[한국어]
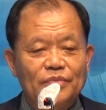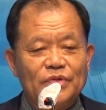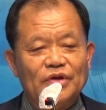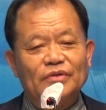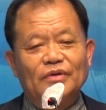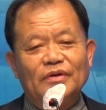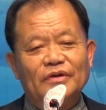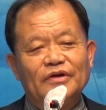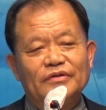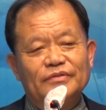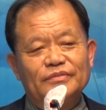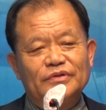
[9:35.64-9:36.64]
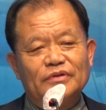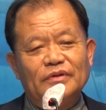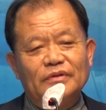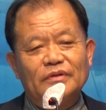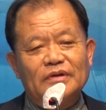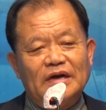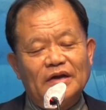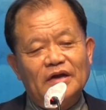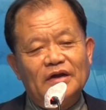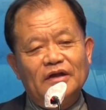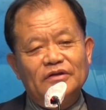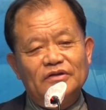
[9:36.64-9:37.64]
저도 어려서부터
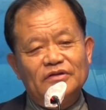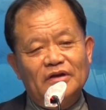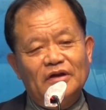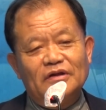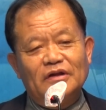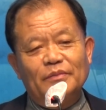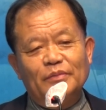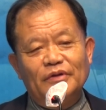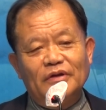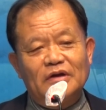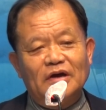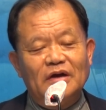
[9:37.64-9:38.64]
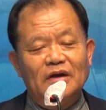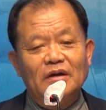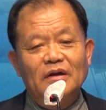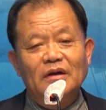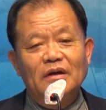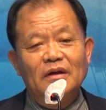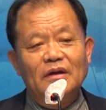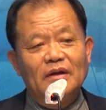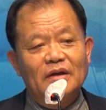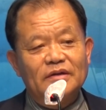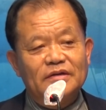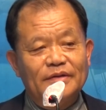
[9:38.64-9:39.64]
가난에 찌들려다 보니까
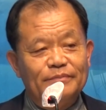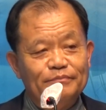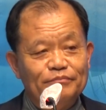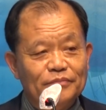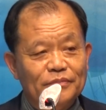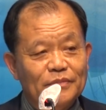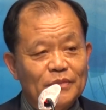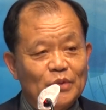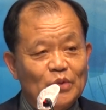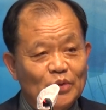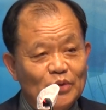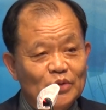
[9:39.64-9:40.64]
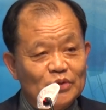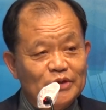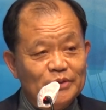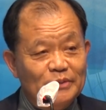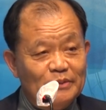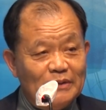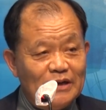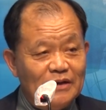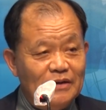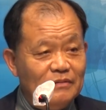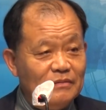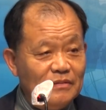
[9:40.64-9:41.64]
참 돈 욕심이
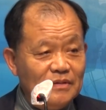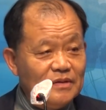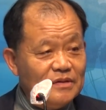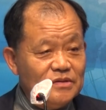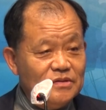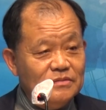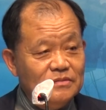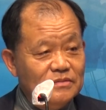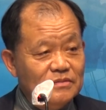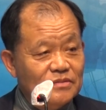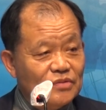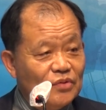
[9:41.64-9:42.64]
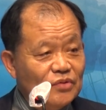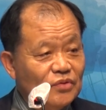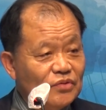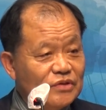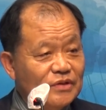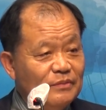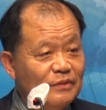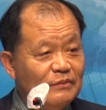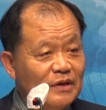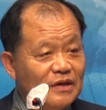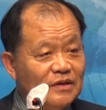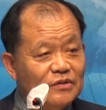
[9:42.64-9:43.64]
많아요. 그렇죠? 돈 욕심이
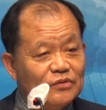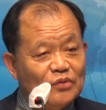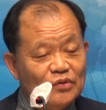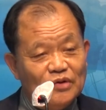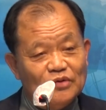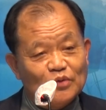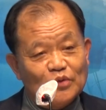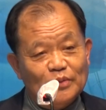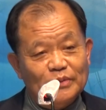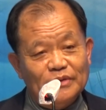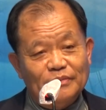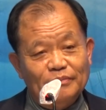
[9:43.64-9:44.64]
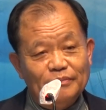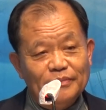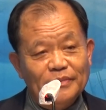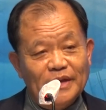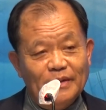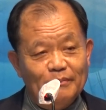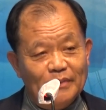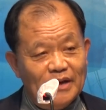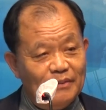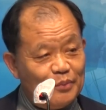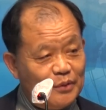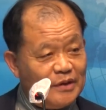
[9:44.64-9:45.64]
많아서 돈이 들어오면
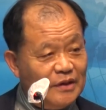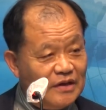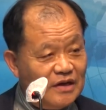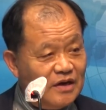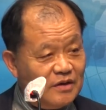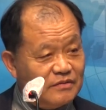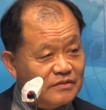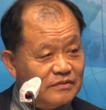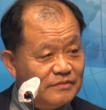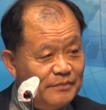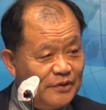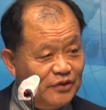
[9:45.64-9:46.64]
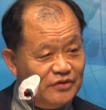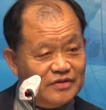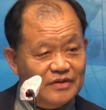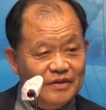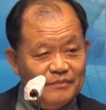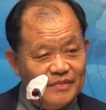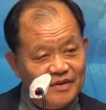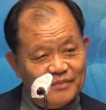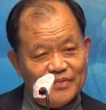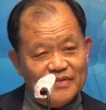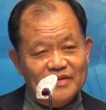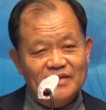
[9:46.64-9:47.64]
입마이 북해달라고 먼저 입마이
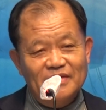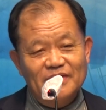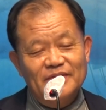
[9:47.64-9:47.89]
북해.